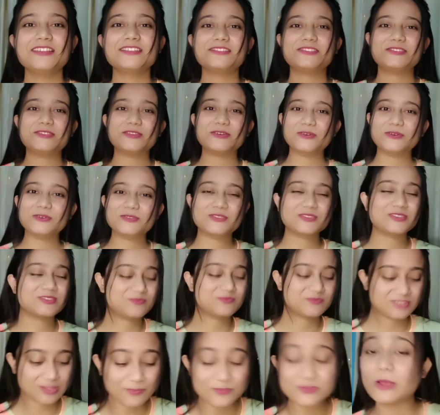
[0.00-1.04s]
तो
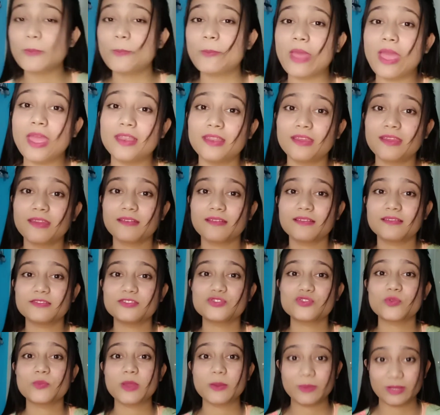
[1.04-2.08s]
सबसे पहले जो
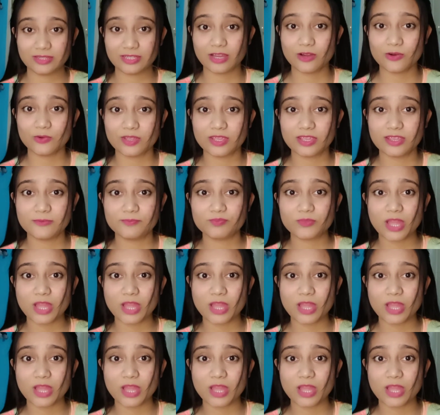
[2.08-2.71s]
मैं बताऊंगी